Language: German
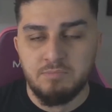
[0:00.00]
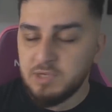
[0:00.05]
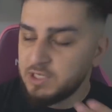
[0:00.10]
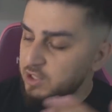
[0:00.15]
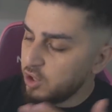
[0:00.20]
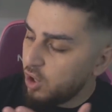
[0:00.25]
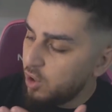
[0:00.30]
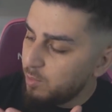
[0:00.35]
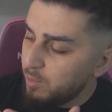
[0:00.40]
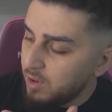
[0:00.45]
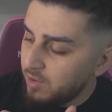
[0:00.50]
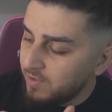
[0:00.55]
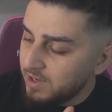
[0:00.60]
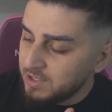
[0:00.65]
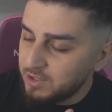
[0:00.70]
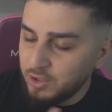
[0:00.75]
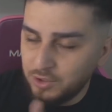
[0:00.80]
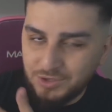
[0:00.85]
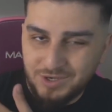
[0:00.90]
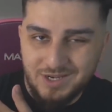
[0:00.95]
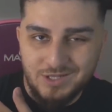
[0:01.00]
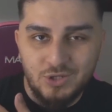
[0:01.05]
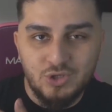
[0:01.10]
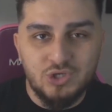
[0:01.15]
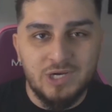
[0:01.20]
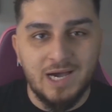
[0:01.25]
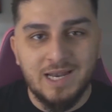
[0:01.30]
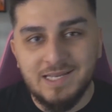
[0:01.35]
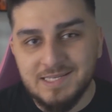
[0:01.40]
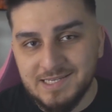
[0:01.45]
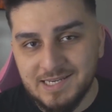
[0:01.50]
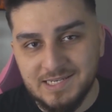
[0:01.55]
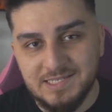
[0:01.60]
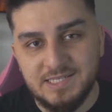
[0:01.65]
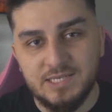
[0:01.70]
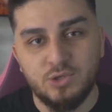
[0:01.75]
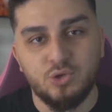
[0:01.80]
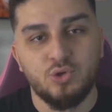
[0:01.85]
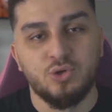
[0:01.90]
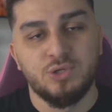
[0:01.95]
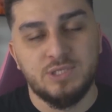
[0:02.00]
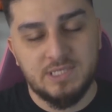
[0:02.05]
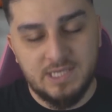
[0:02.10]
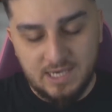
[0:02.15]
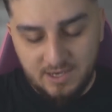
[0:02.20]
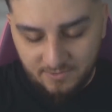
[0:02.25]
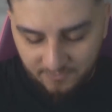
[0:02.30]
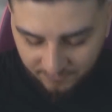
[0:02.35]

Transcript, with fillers: Mit Lawnmower könnt ihr natürlich alles rasieren, Jungs, ja.